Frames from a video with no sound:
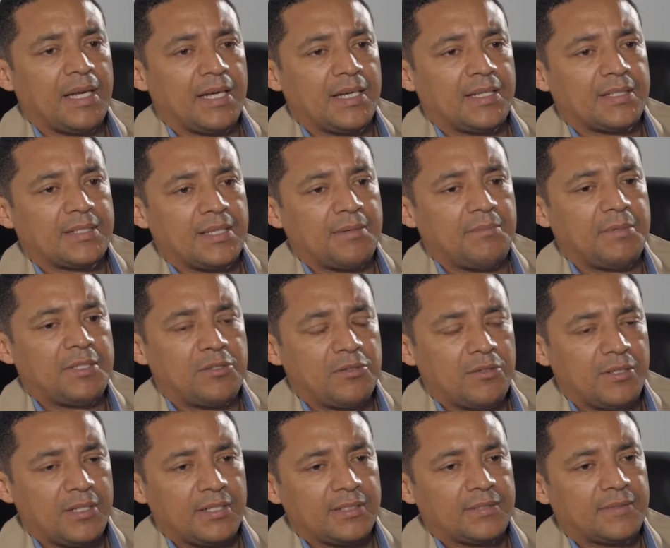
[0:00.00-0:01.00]
de las
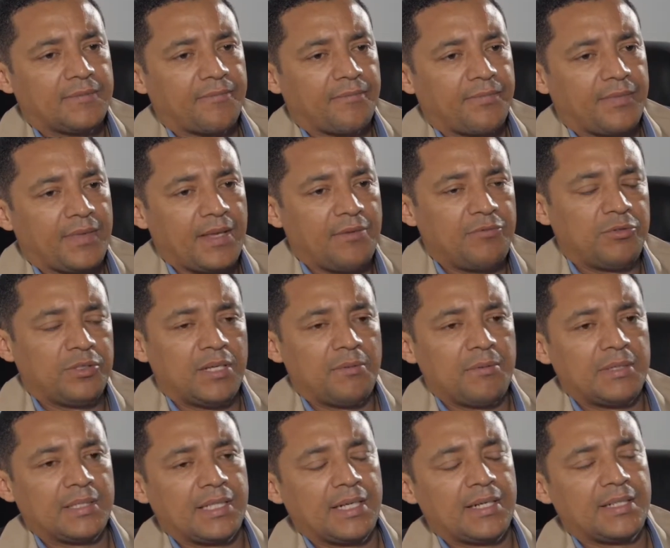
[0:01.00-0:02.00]
emisiones es
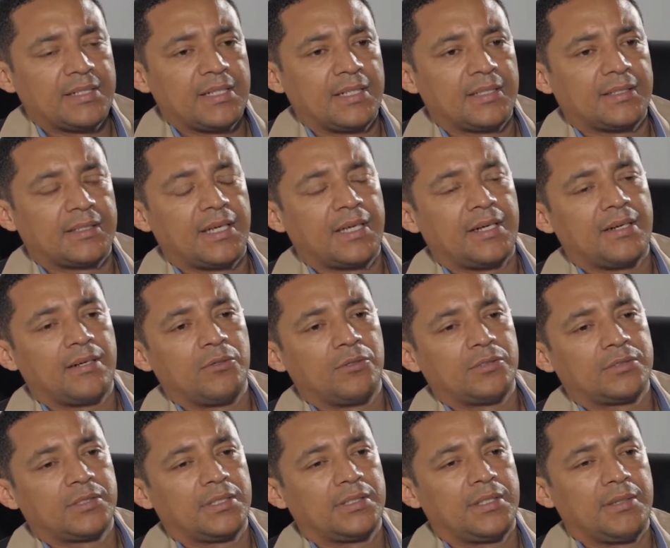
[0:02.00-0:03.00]
fundamental resaltar
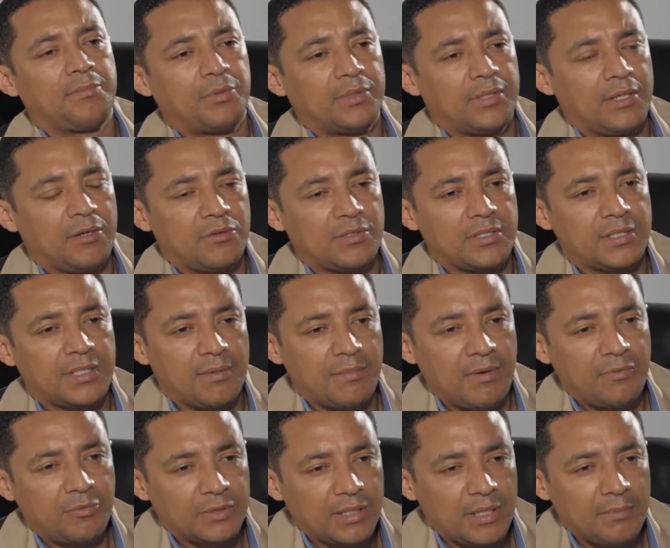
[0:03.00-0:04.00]
los tres tipos de
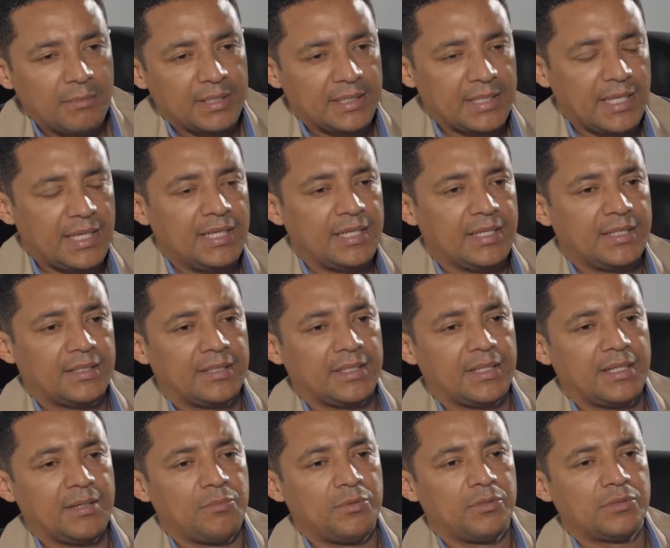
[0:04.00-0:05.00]
ecosistemas fundamentales que
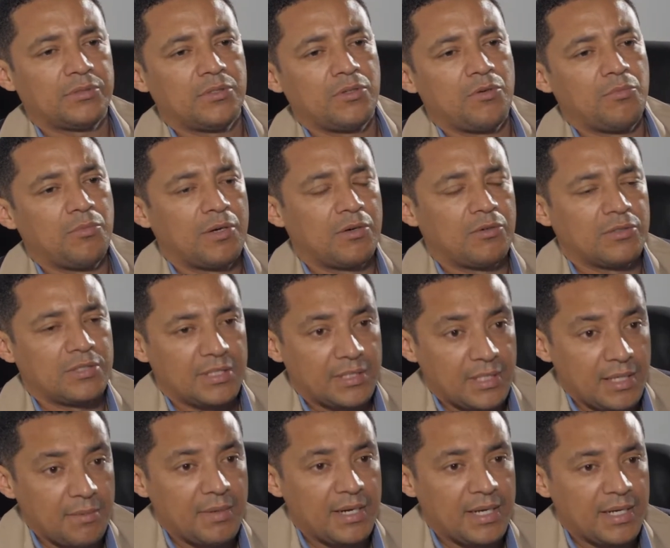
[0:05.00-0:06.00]
tenemos como
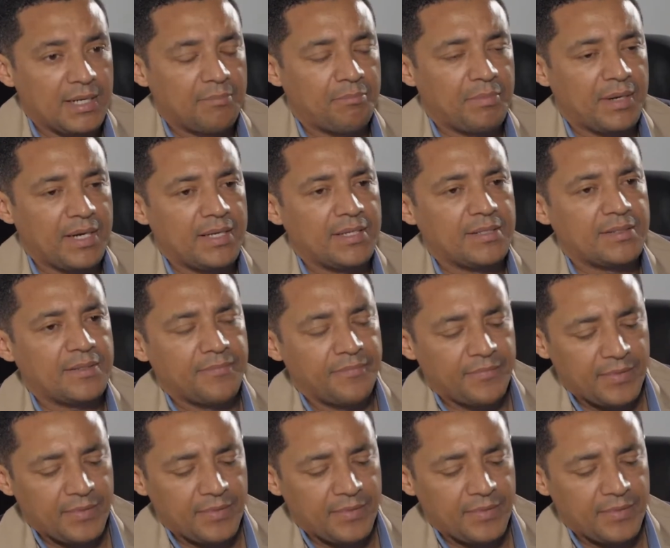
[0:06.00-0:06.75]
ecosistemas en el país,